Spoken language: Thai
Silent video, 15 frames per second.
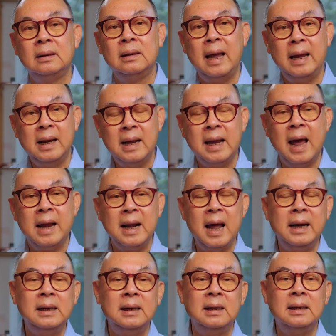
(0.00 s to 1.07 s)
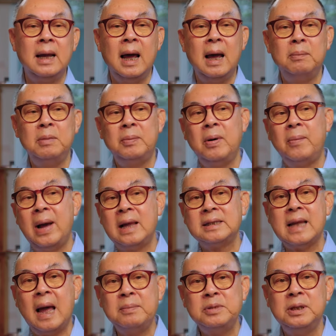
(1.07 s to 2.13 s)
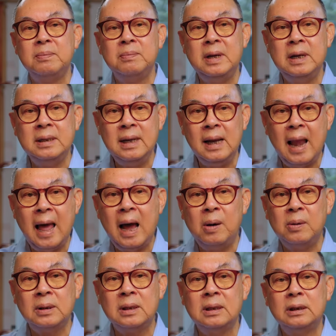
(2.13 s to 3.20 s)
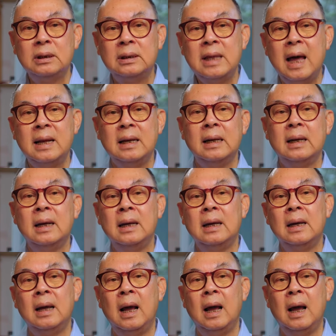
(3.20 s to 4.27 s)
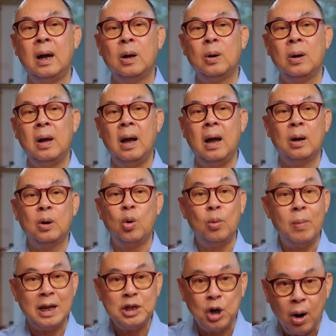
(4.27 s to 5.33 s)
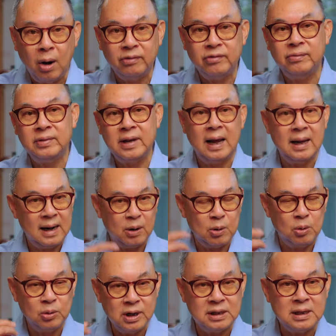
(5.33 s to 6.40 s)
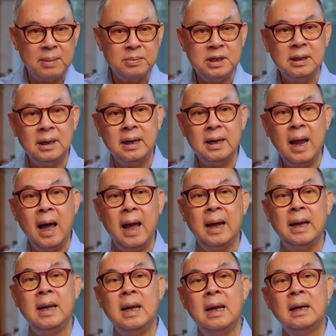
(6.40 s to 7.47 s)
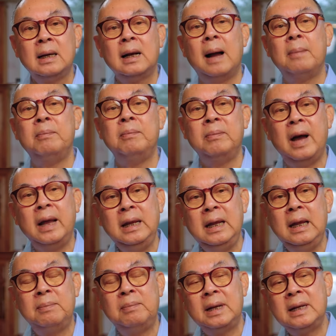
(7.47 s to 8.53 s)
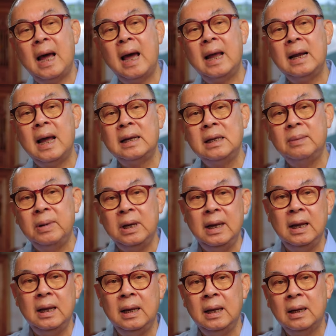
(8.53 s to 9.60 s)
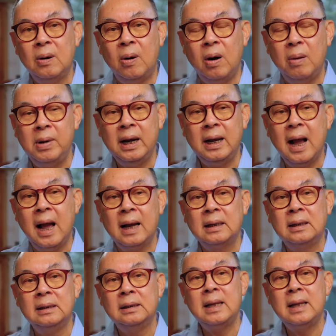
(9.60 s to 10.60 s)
ในขณะนั้น นะฮะเมื่อประมาณ 30 ปีที่แล้วคือท่านโกบาชอฟนะฮะเราคงจะจำชื่อกันได้ กับอดีตประธานาธิบดีของอเมริกา คือ